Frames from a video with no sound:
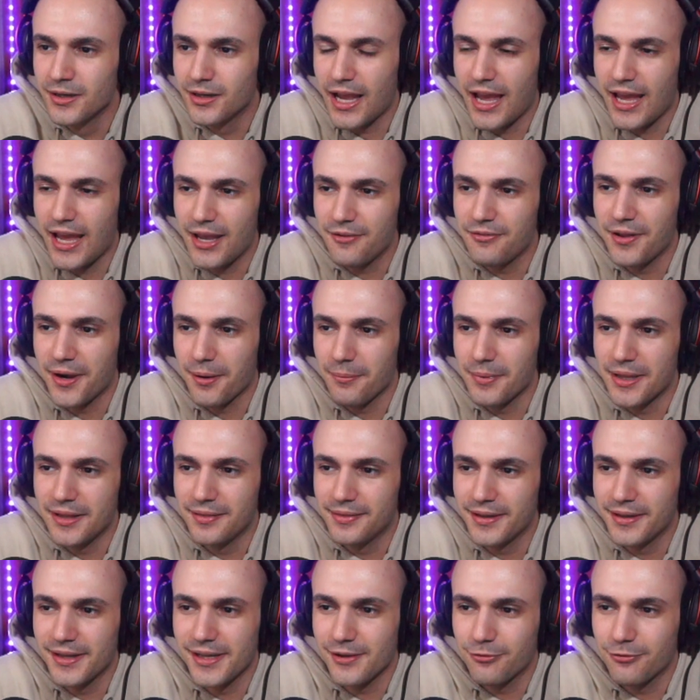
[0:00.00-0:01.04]
È
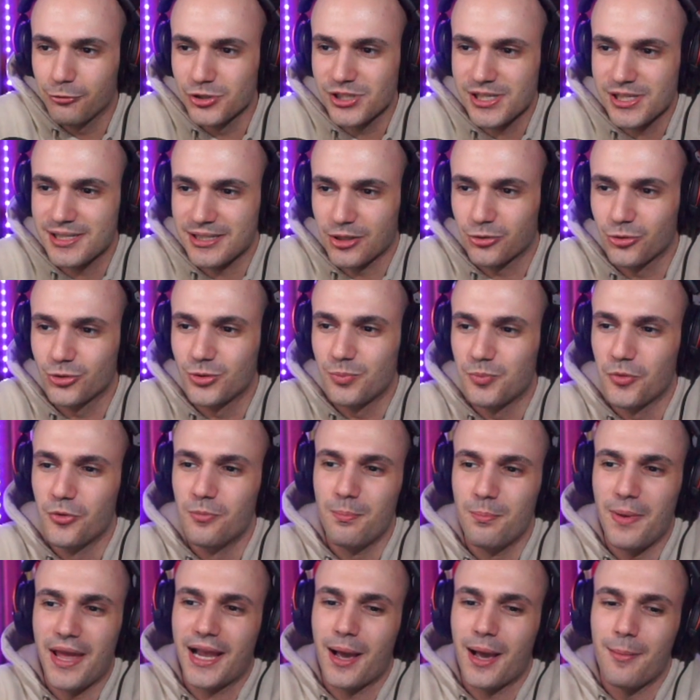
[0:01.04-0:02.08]
veramente, fosse stato tipo un
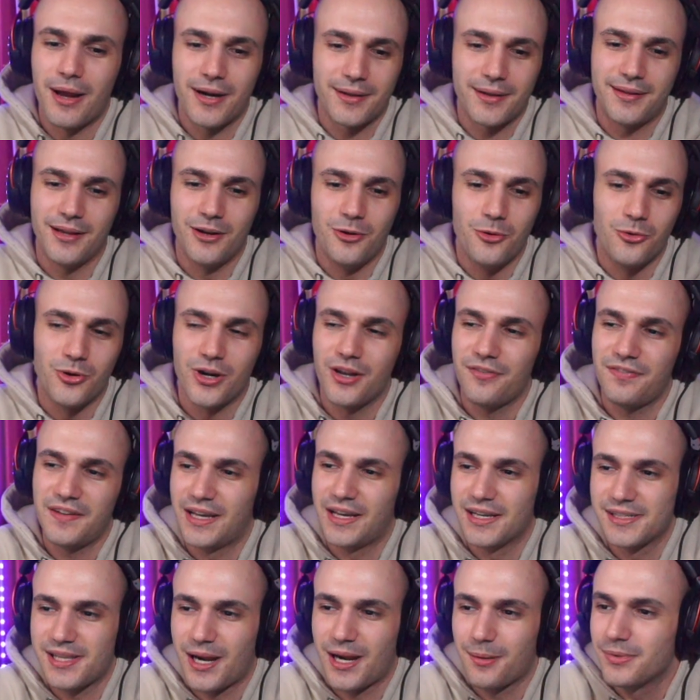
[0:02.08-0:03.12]
mega martellone,
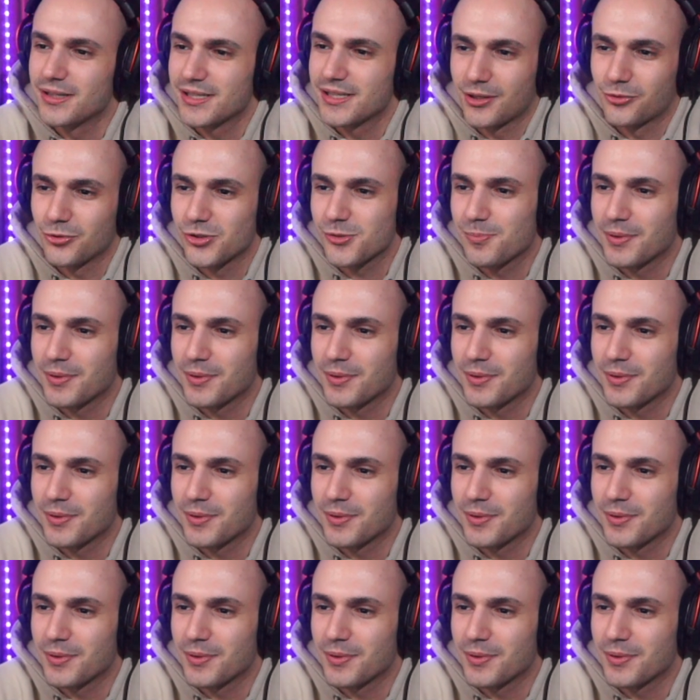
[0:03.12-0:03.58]
figa, sarebbe stato